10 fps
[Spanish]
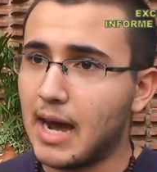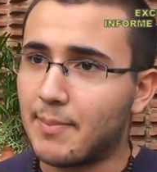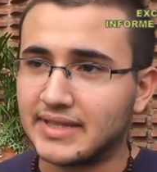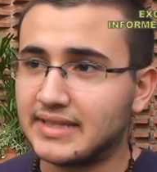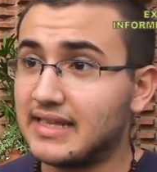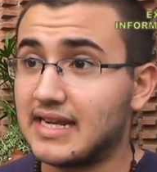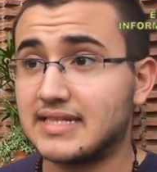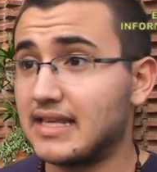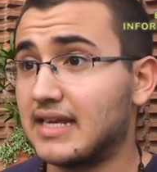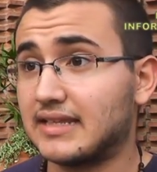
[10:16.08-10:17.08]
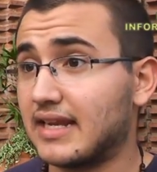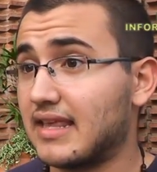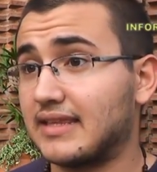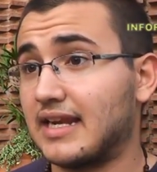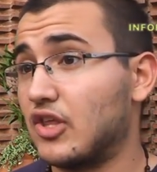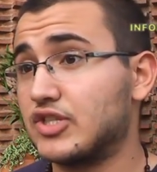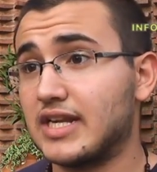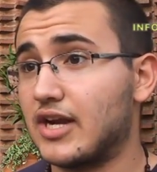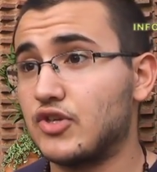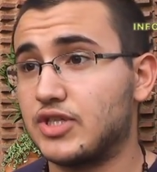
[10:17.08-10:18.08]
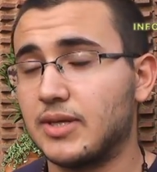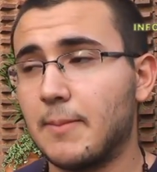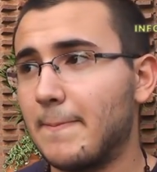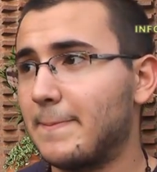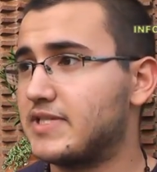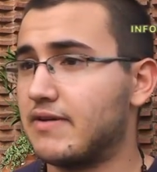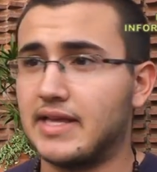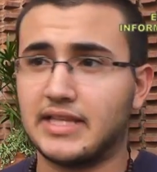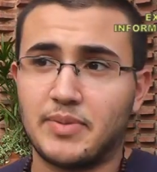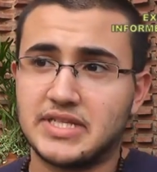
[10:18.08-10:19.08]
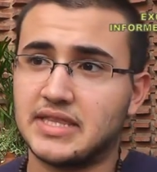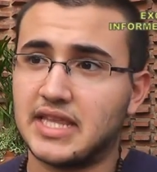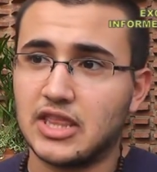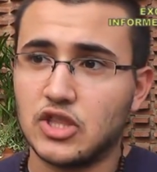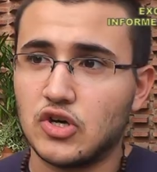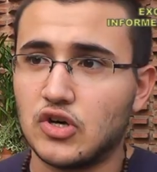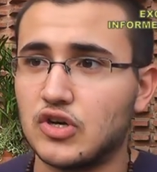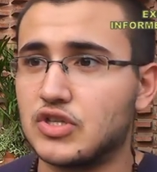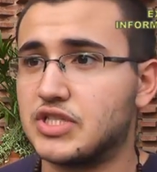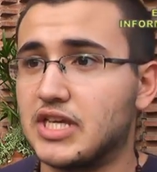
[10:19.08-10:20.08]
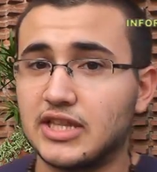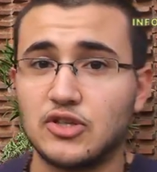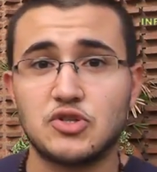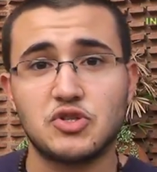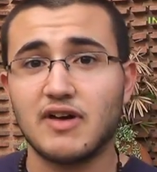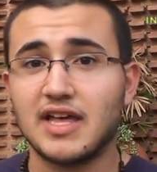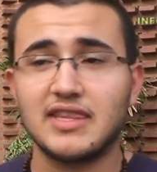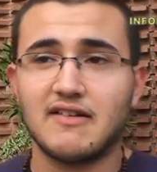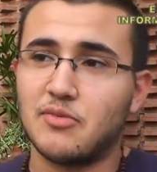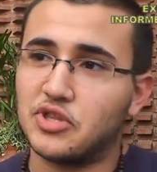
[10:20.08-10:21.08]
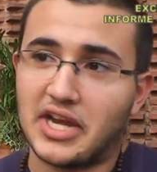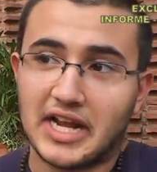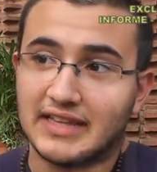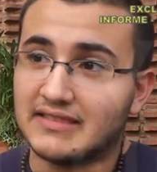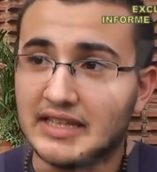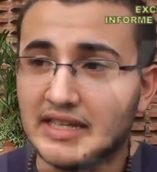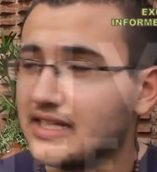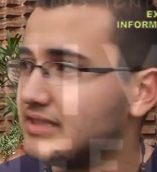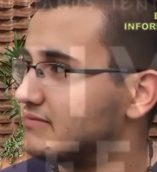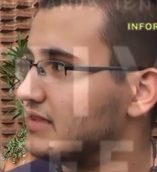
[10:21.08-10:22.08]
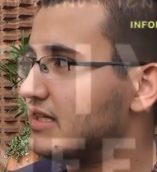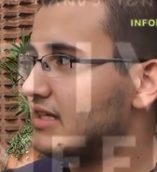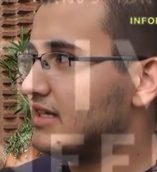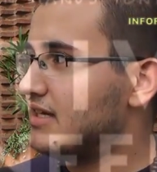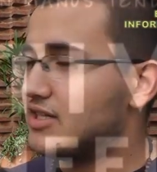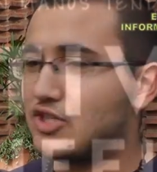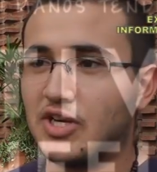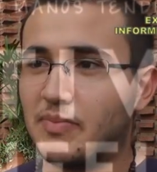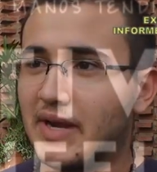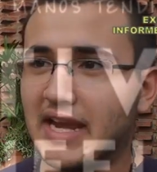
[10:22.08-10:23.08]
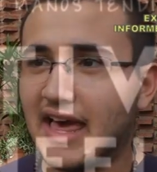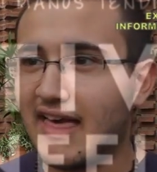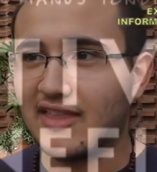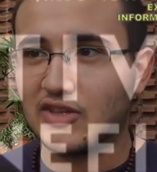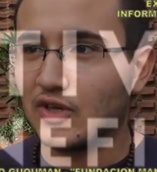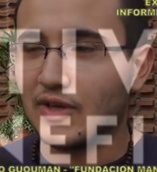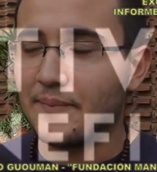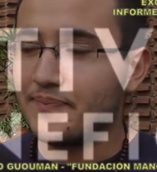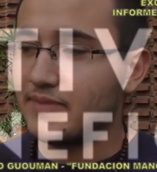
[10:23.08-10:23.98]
a partir de las 6 de la tarde hasta las 12 de la noche. Se van a estar presentando 7, 8 bandas, vamos a tener cantina, choripaneada, todo.